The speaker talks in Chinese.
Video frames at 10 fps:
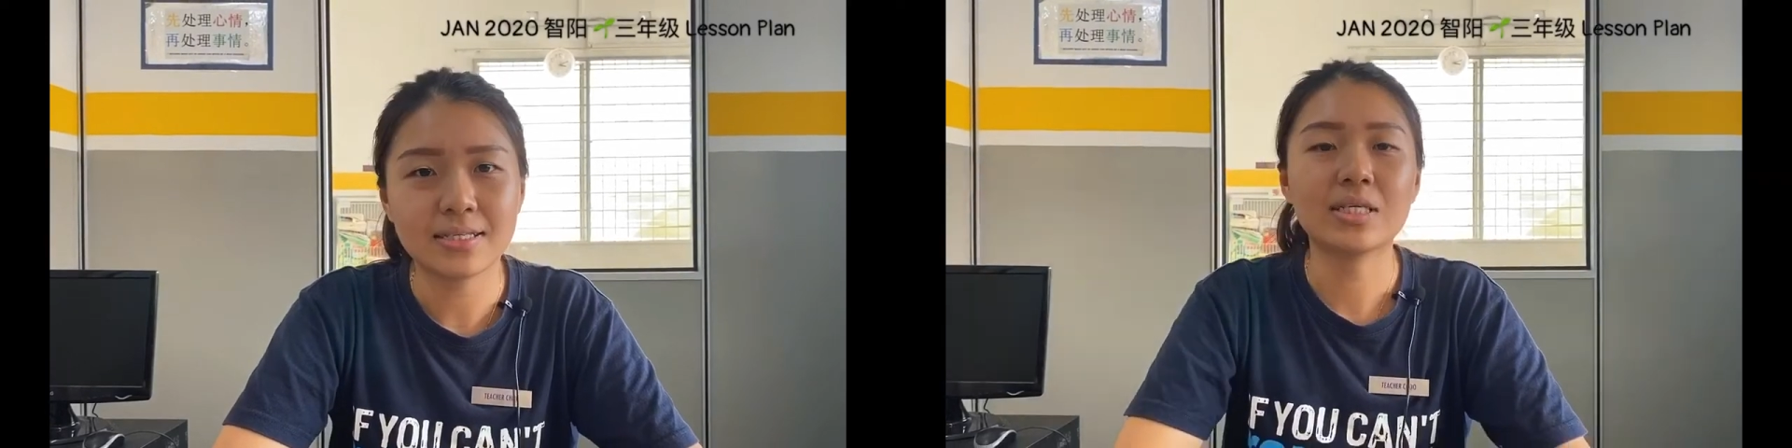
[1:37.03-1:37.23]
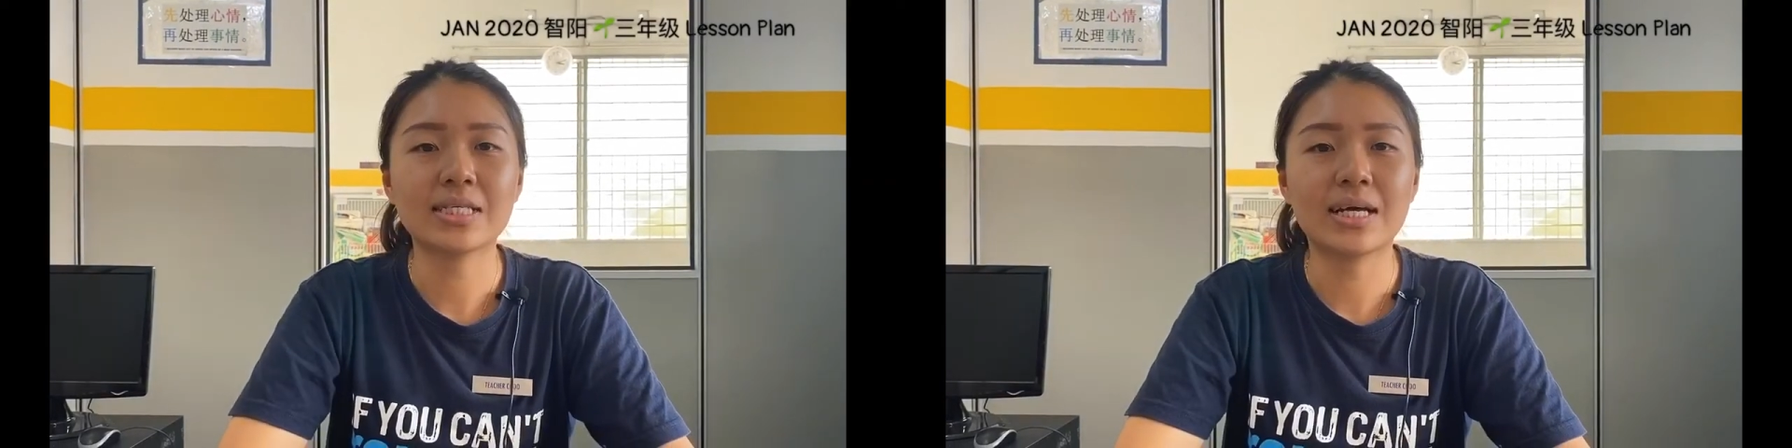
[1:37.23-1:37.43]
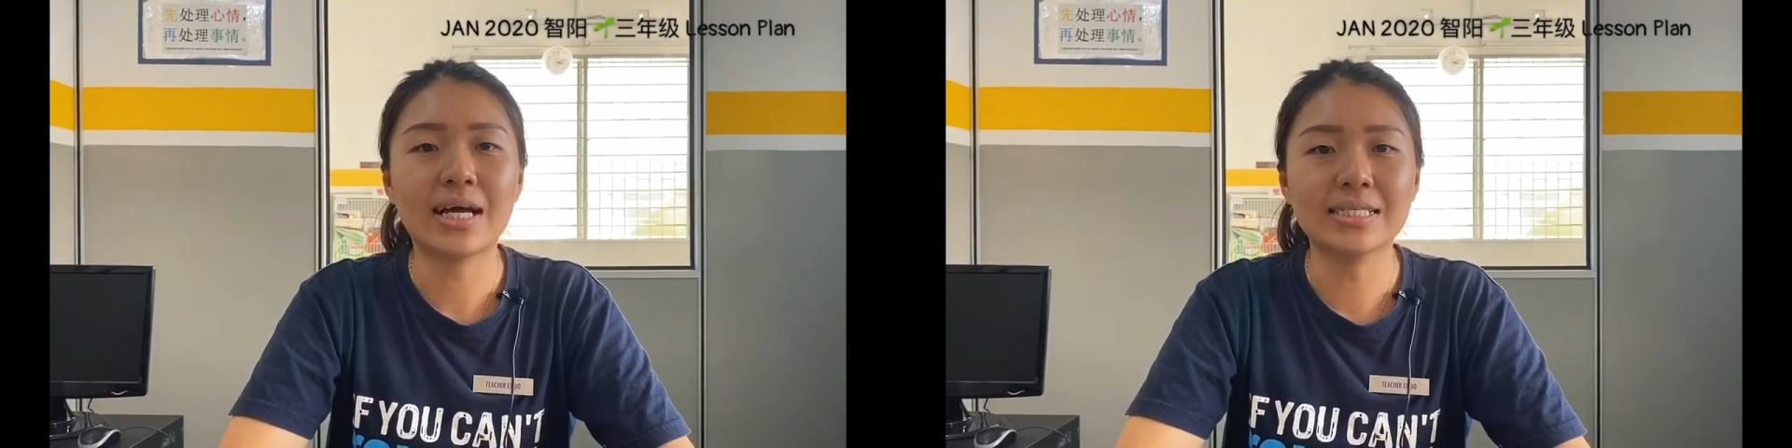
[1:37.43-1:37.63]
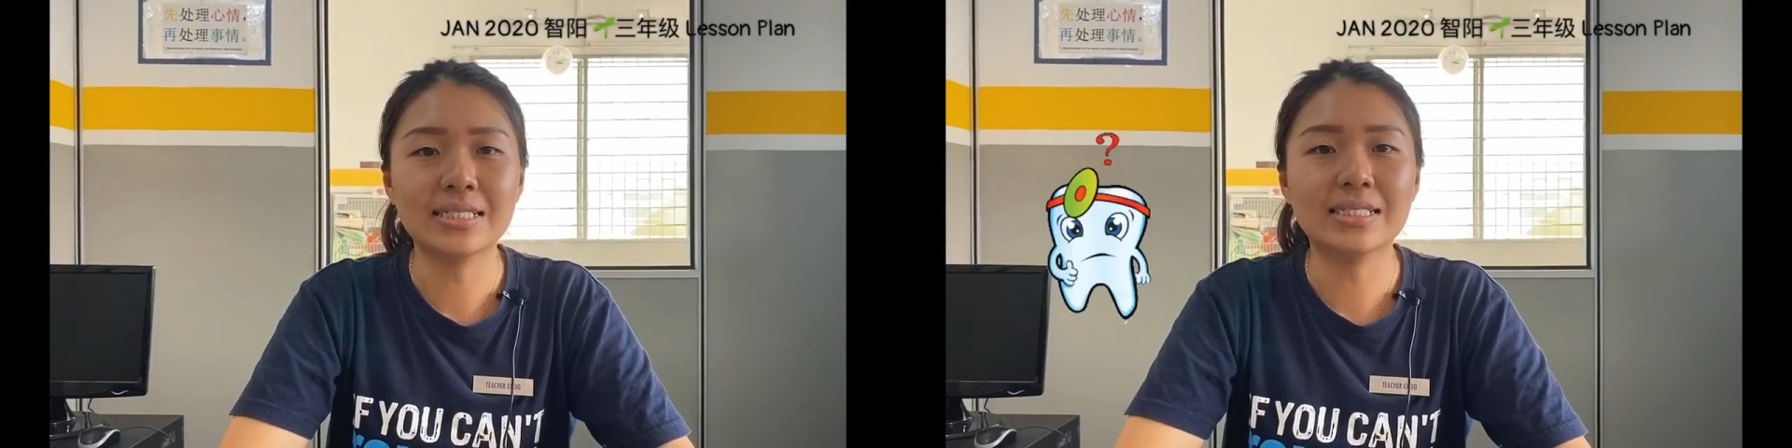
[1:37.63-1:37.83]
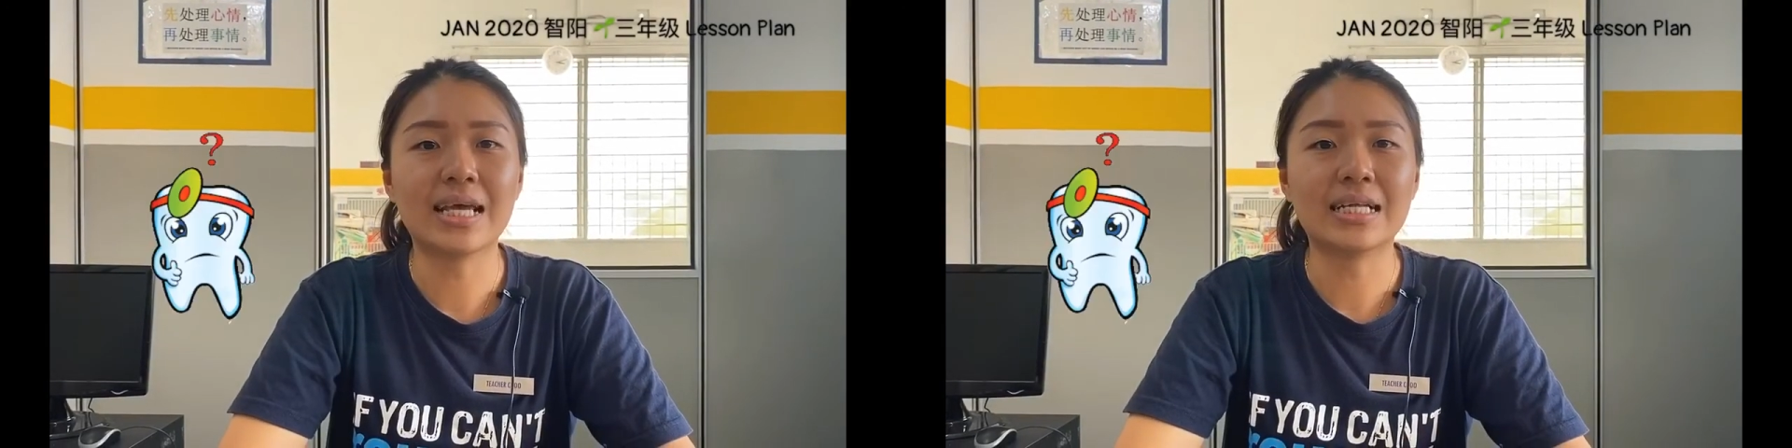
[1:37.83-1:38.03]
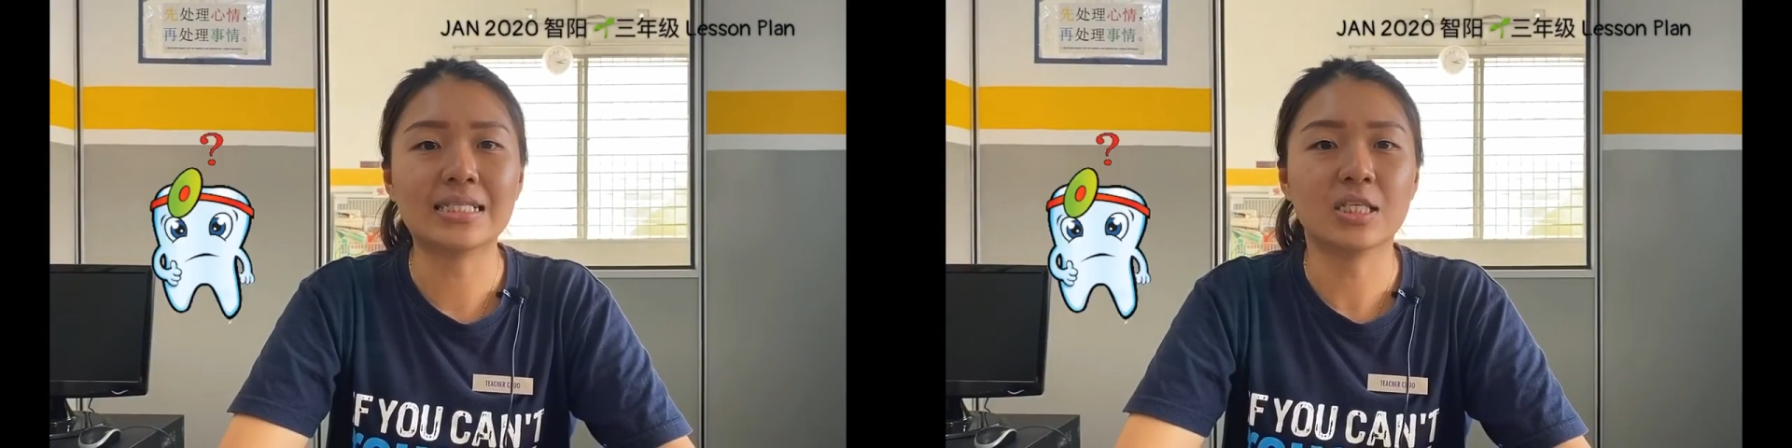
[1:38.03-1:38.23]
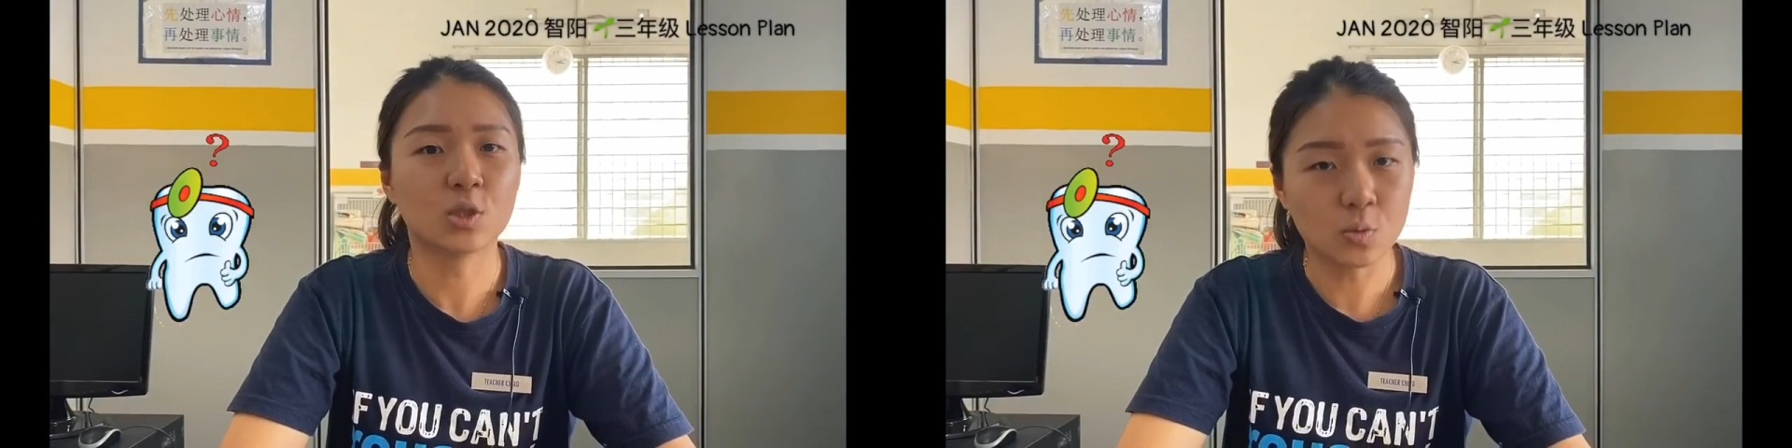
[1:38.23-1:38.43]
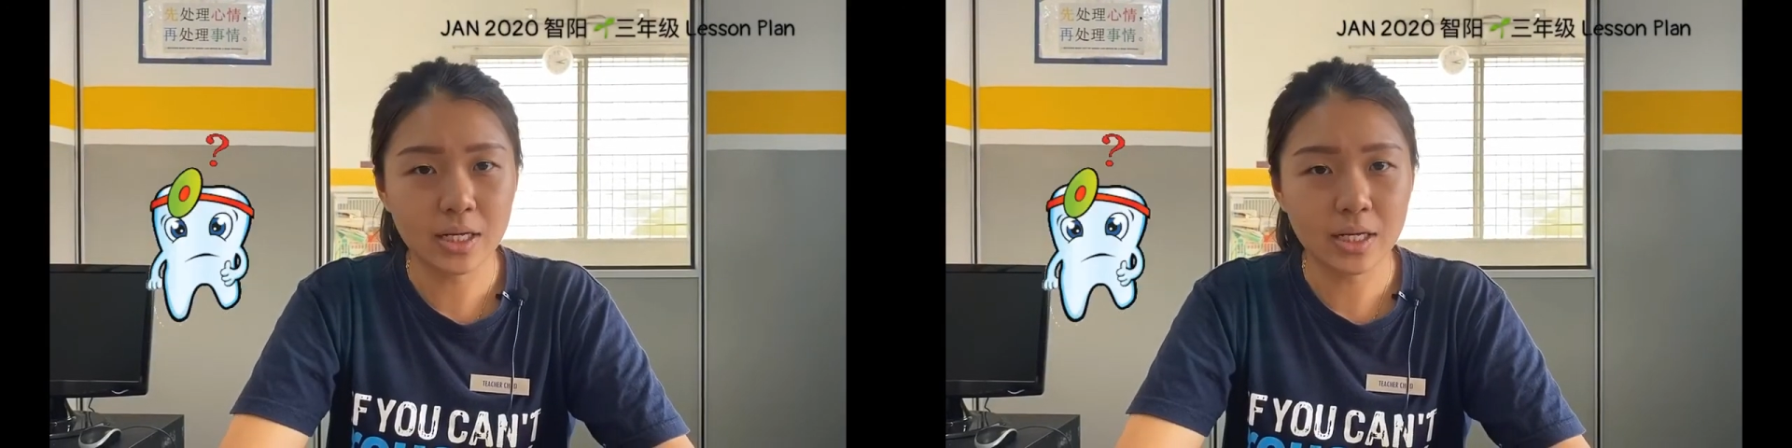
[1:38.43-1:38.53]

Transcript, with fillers: 会教孩子牙齿的种